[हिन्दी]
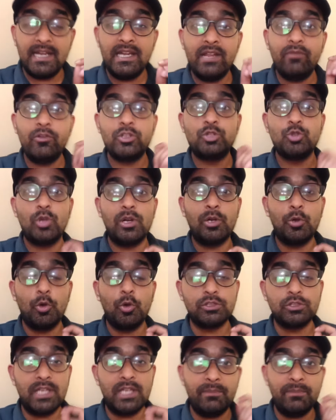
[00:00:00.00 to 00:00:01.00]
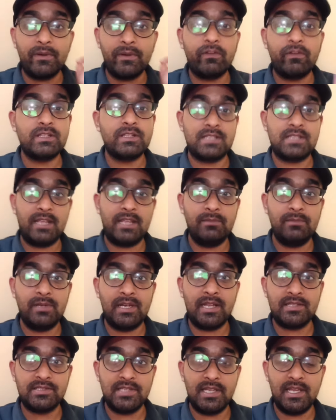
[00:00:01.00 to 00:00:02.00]
इंडिविजुअल को उतनी प्रेफरेंस नहीं
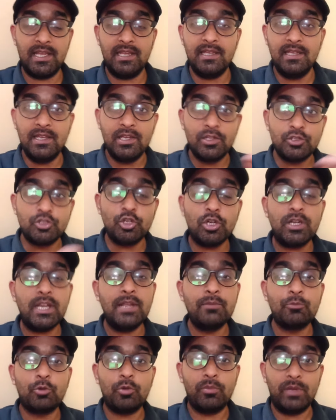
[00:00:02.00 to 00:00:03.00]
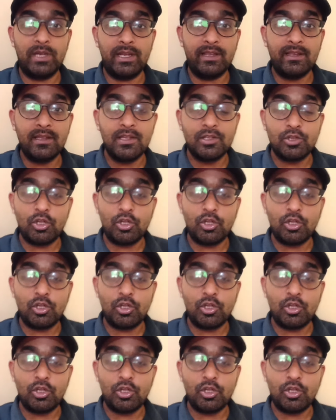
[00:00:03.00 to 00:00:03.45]
मिलना चाहिए जो टीम को मिले